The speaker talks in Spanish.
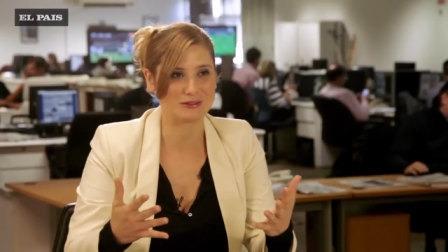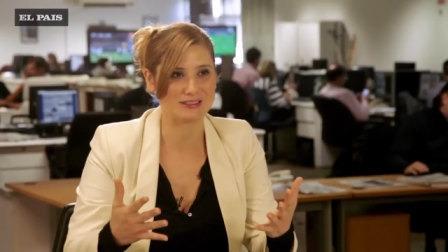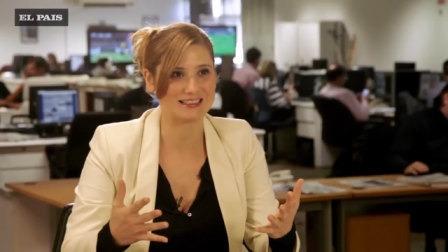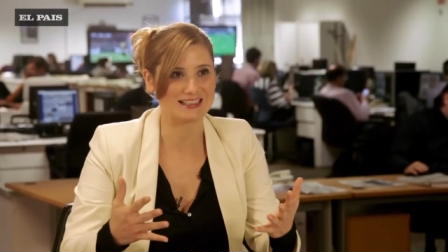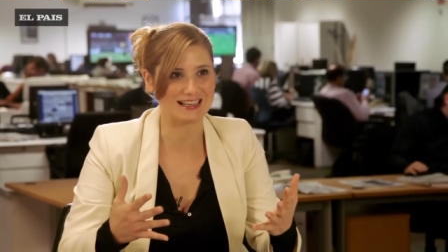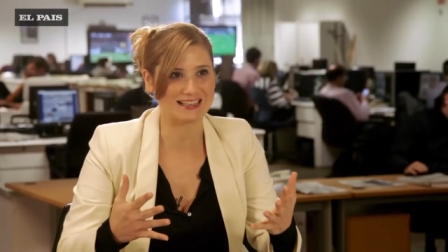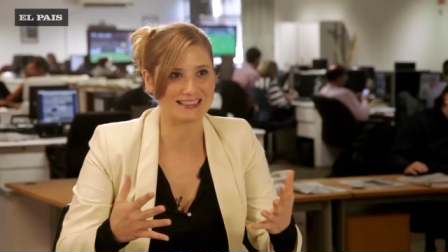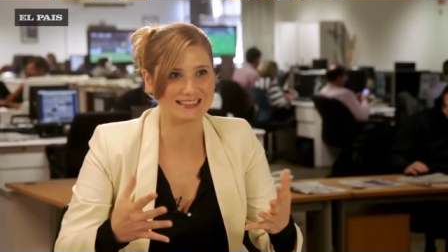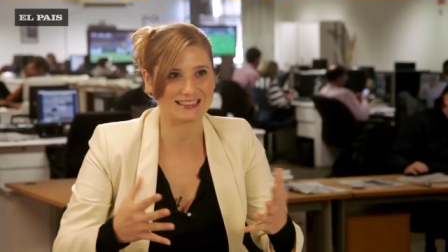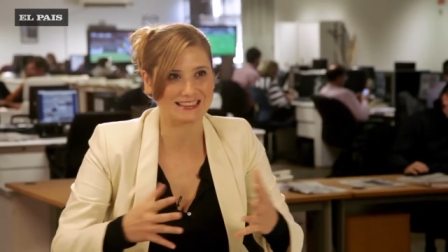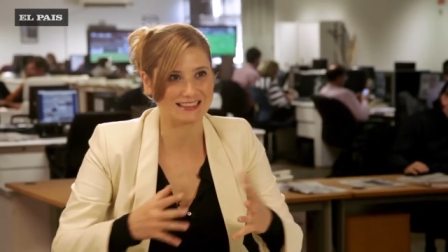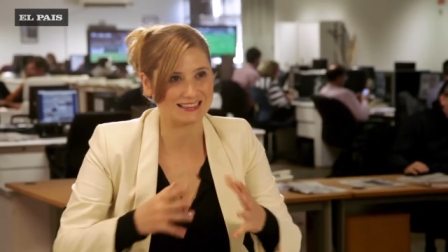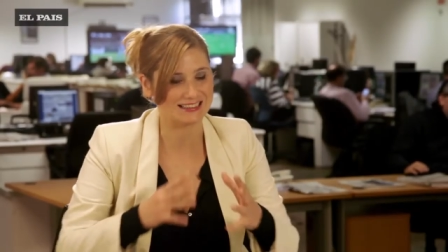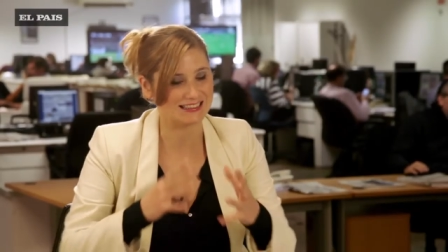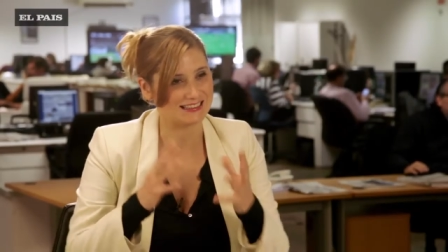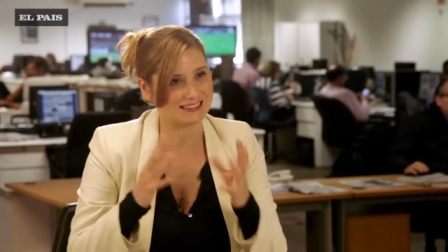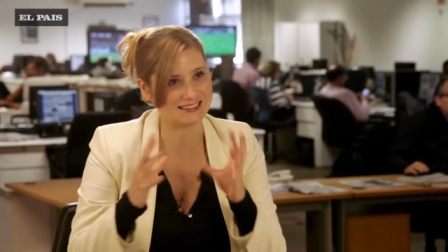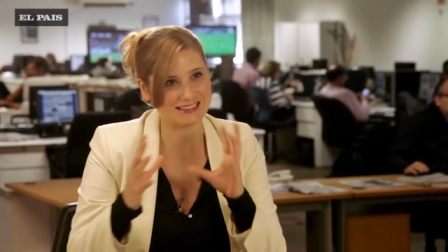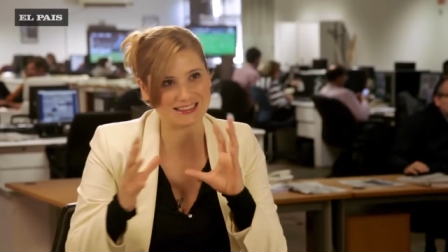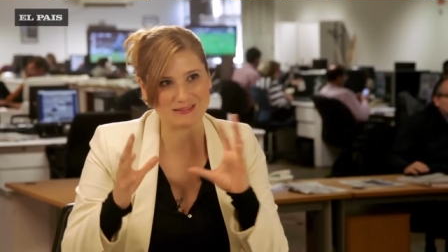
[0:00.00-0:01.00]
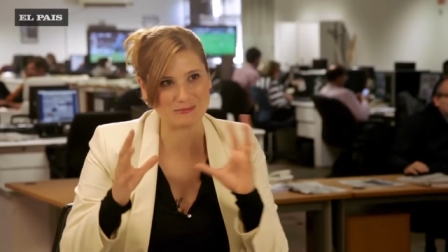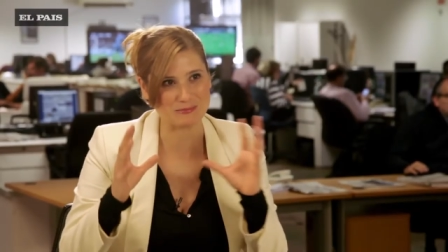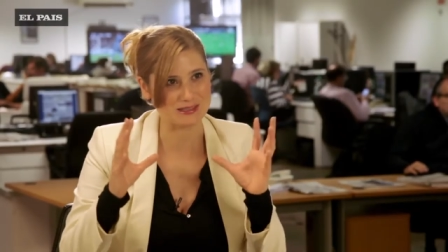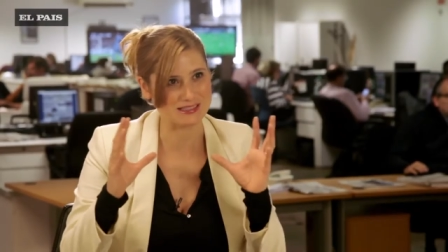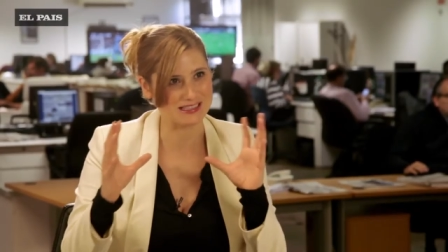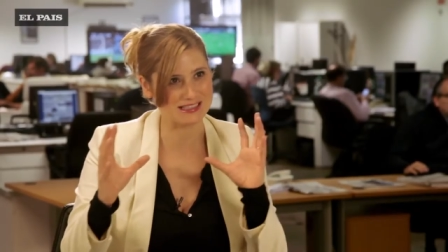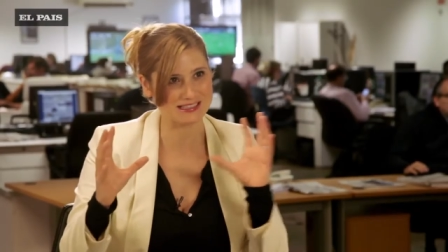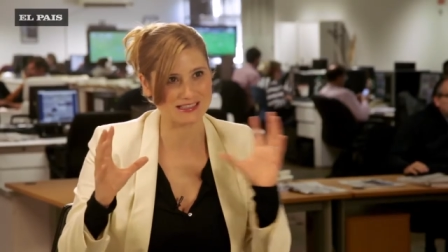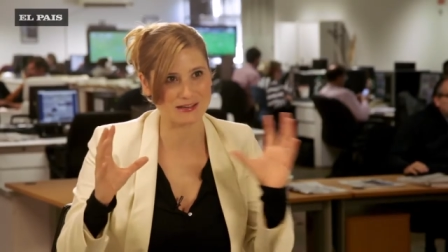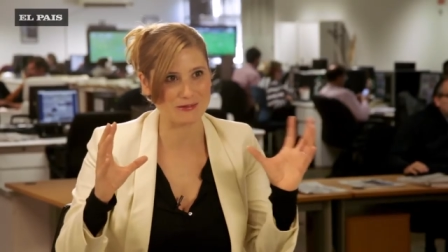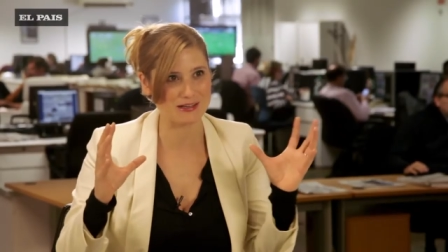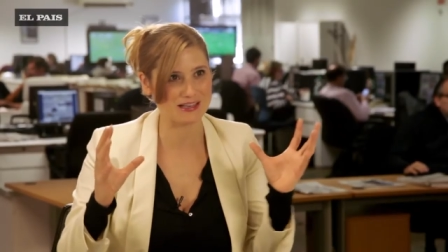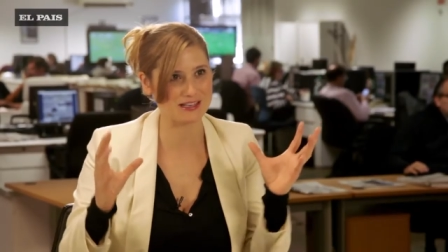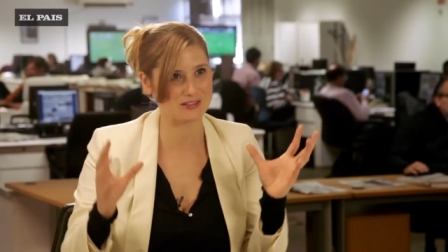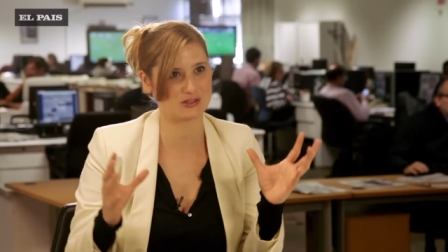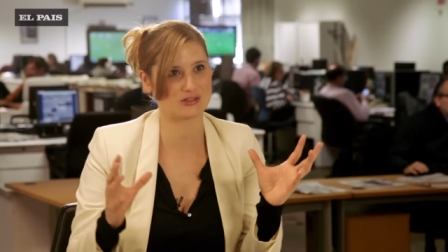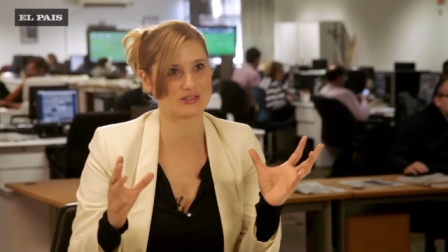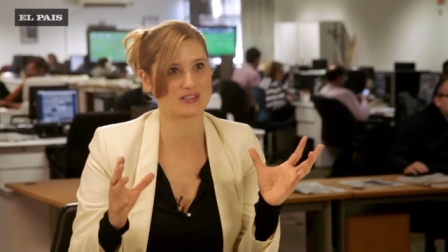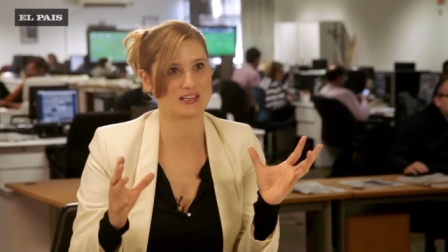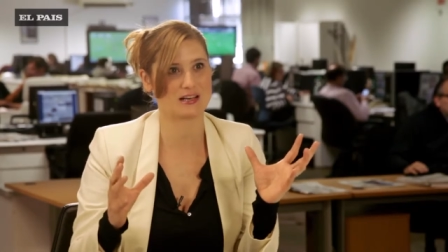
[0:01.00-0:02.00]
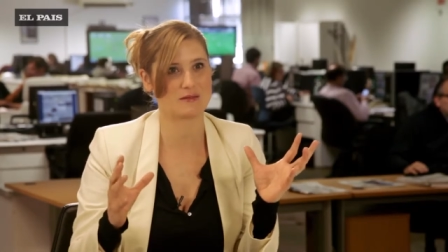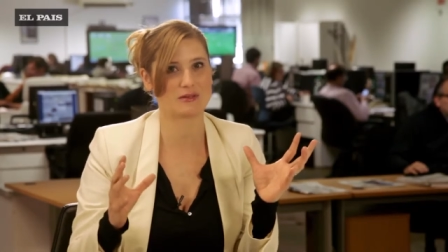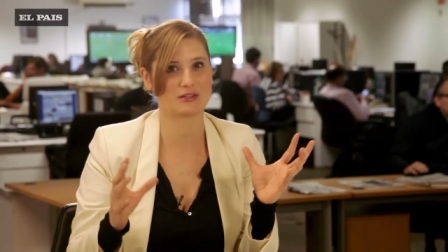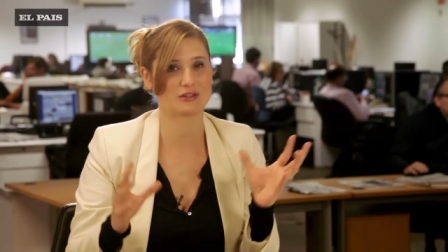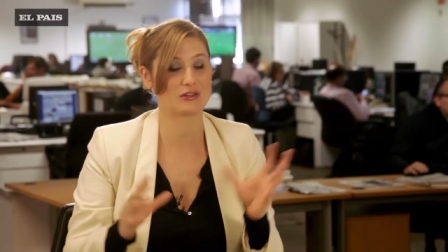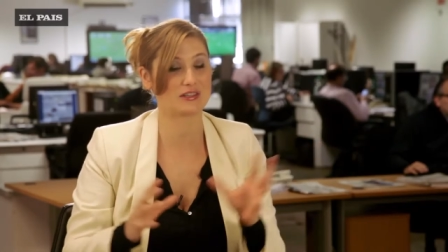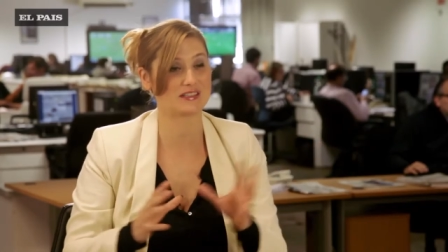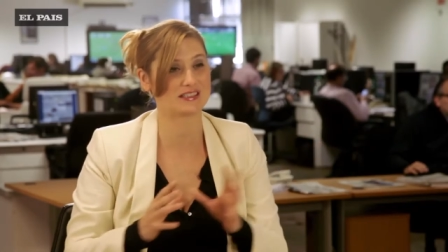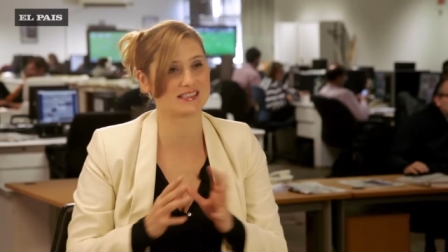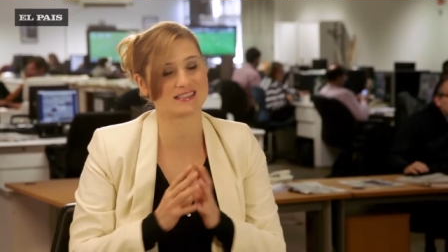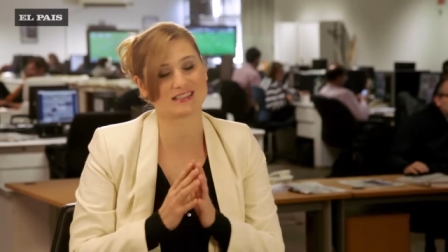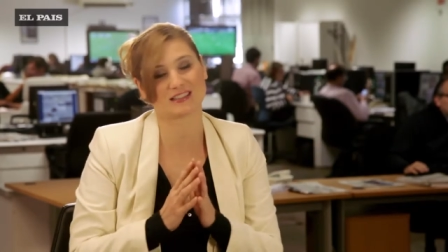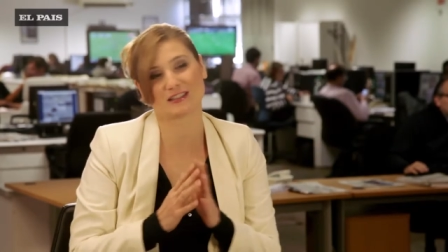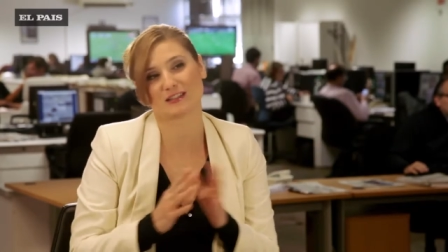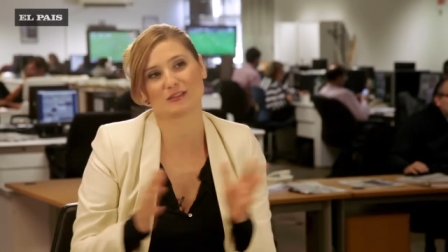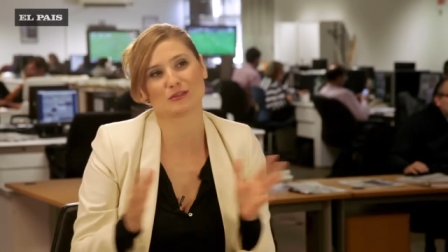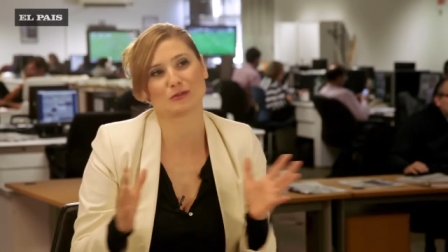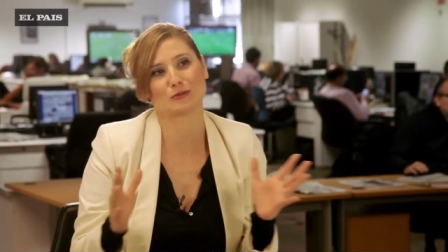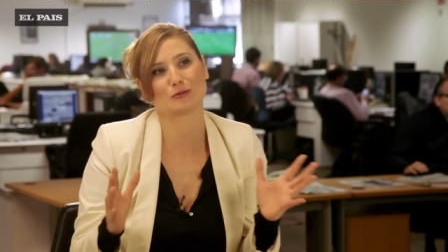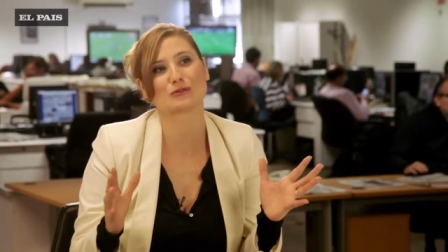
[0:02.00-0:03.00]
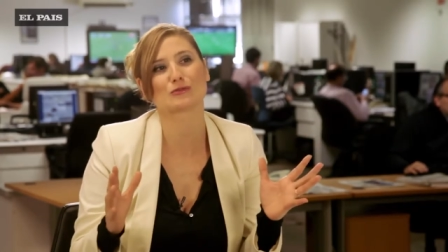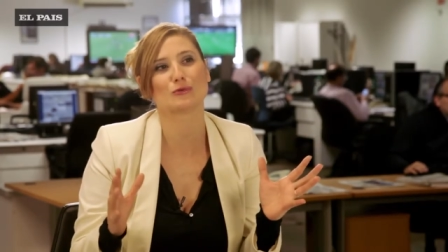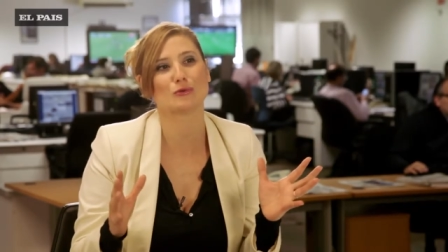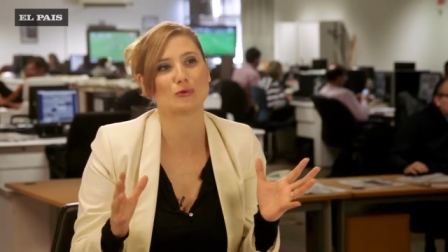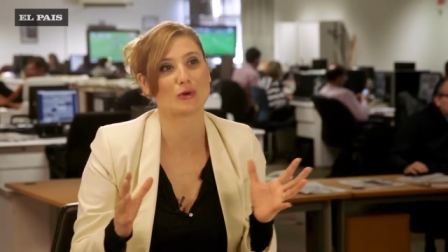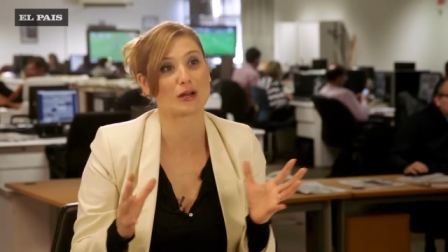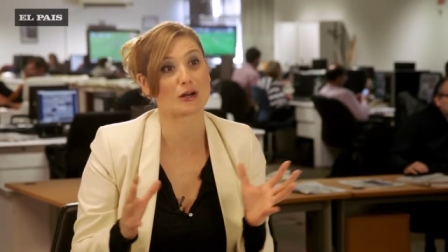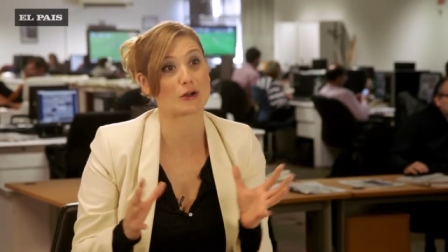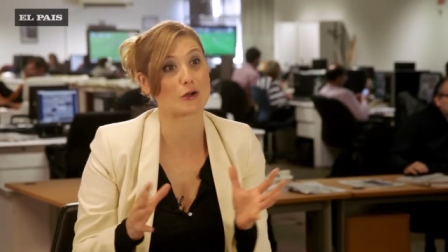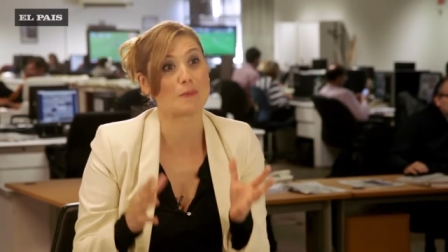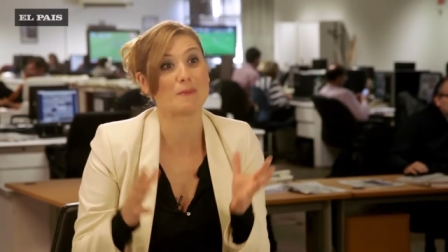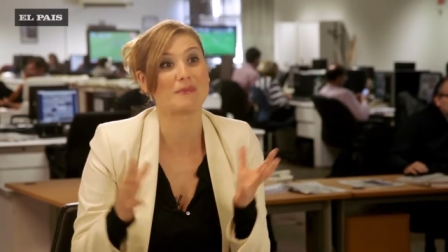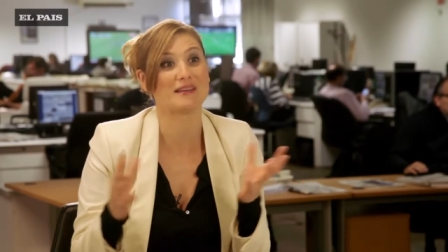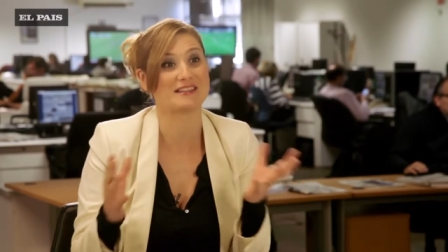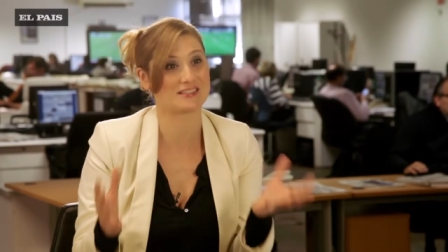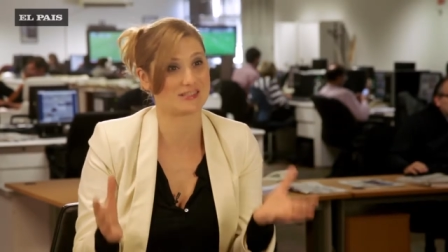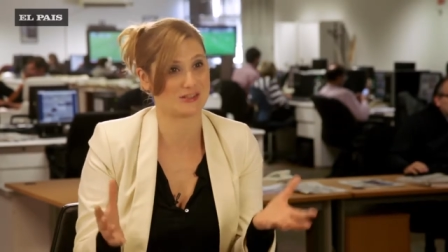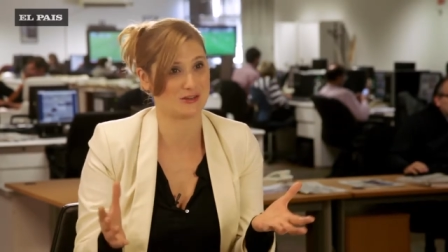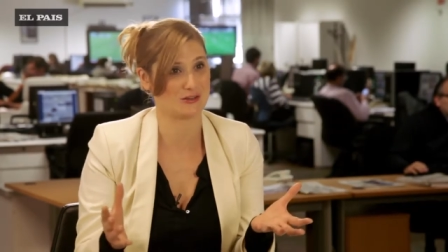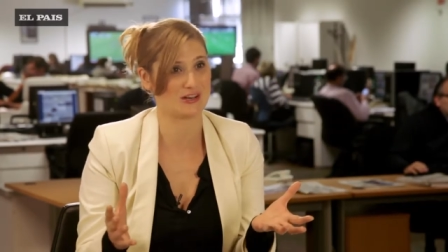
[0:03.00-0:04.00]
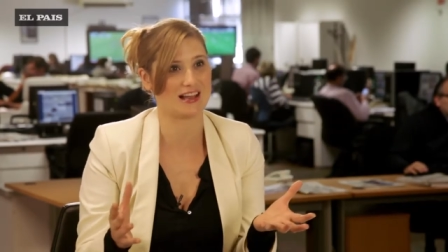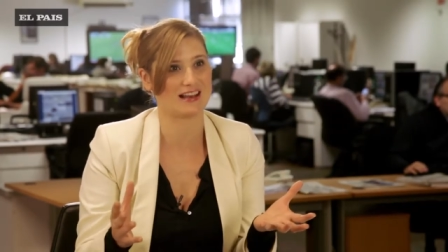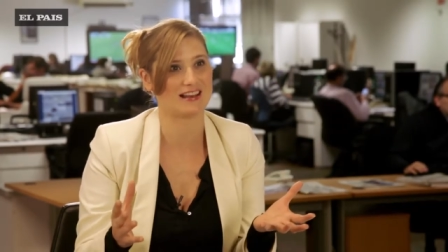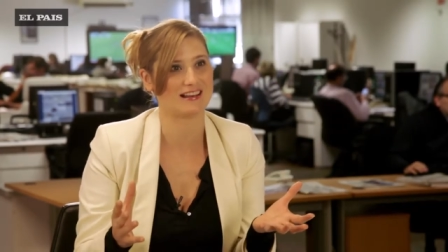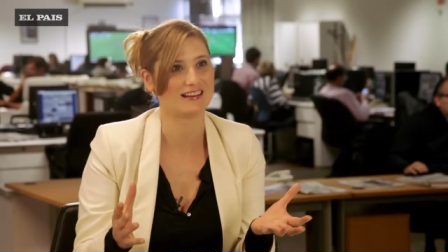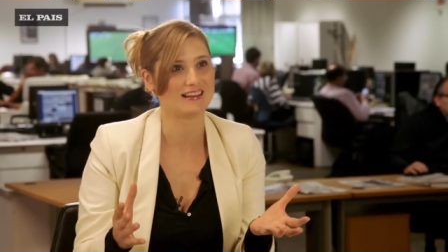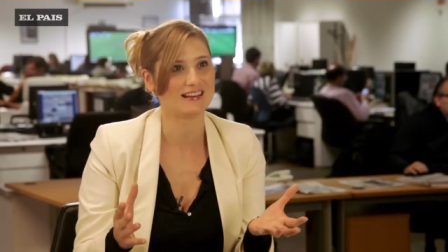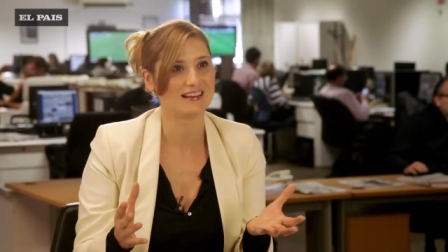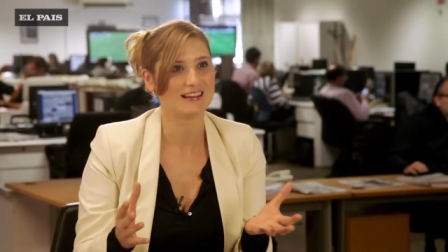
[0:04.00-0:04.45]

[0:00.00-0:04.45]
entraste eh, empezás a ver esos elementos, decís, esto no es un lugar convencional